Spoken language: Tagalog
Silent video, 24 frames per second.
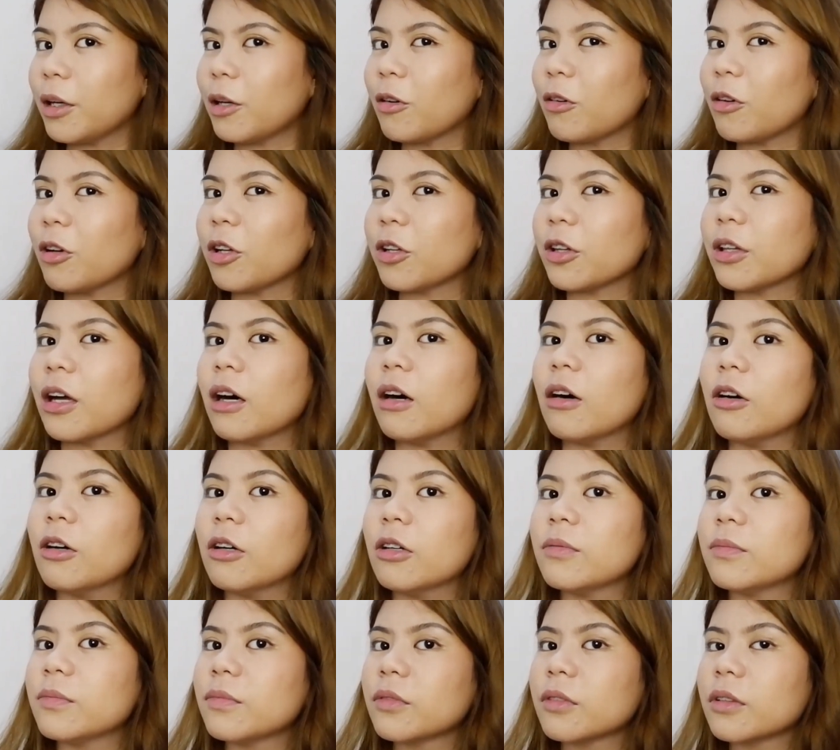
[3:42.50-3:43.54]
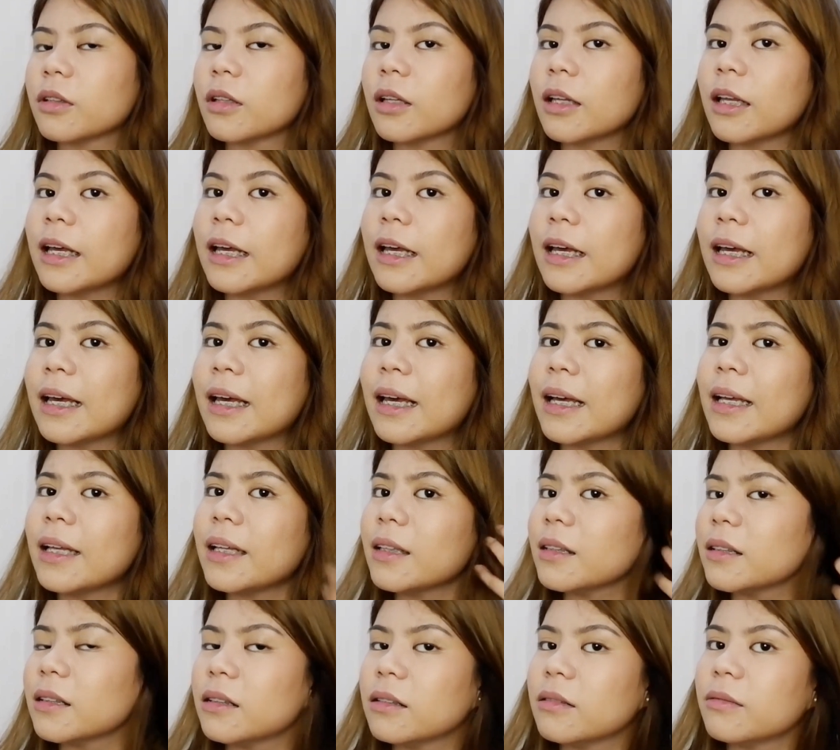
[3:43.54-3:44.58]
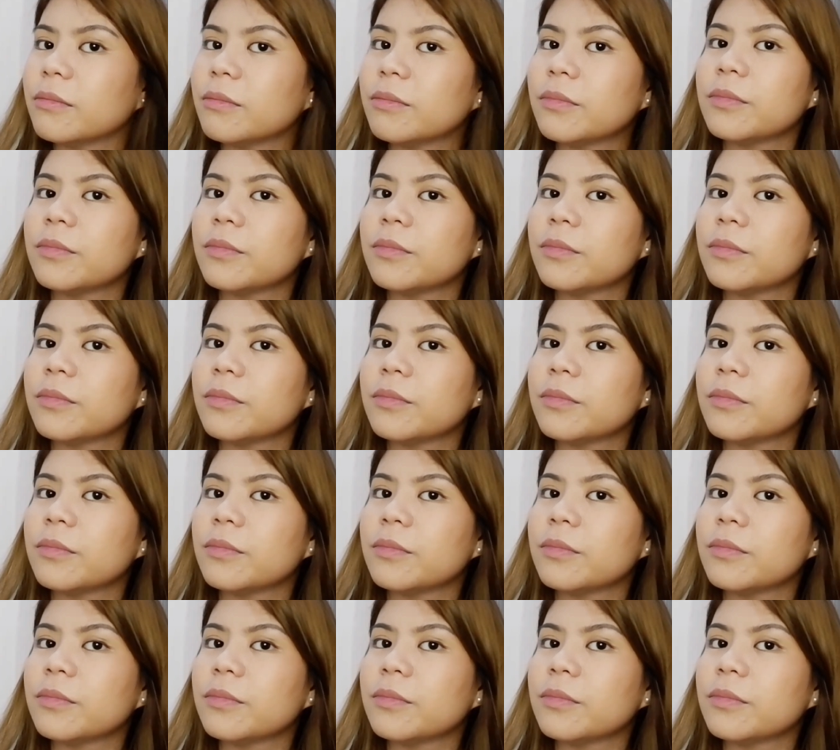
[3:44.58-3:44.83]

May kulay na And